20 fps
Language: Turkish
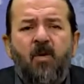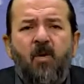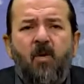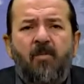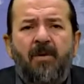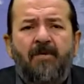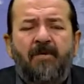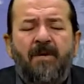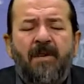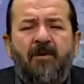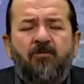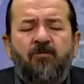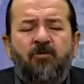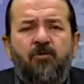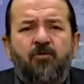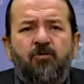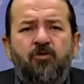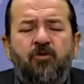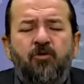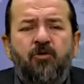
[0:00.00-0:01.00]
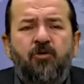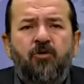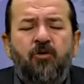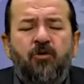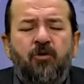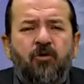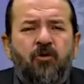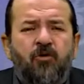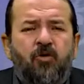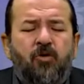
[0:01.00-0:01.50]
UBP'nin kurduğu
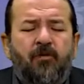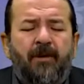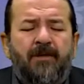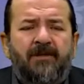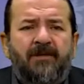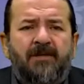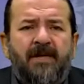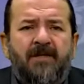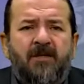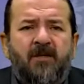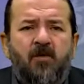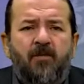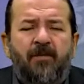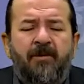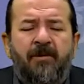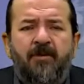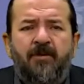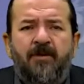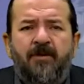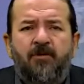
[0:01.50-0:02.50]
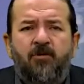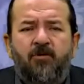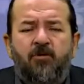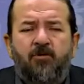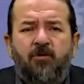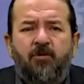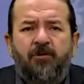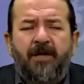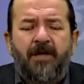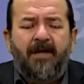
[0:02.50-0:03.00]
e, hükümet zaten UBP'nin
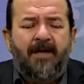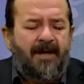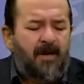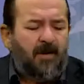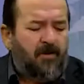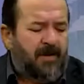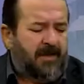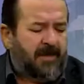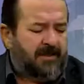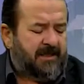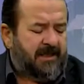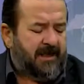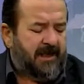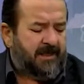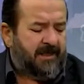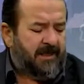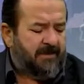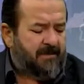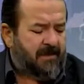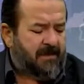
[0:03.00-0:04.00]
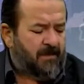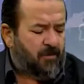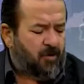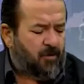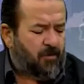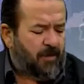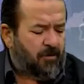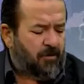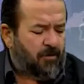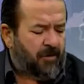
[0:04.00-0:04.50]
güdümünde hegemonyasında geçen bir
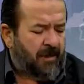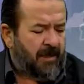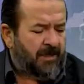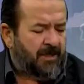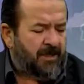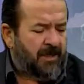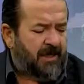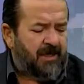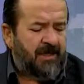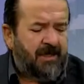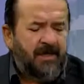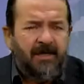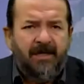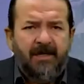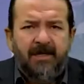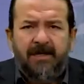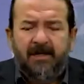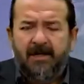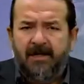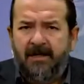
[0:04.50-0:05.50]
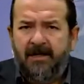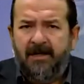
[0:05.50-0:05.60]
hükümet olur ancak e,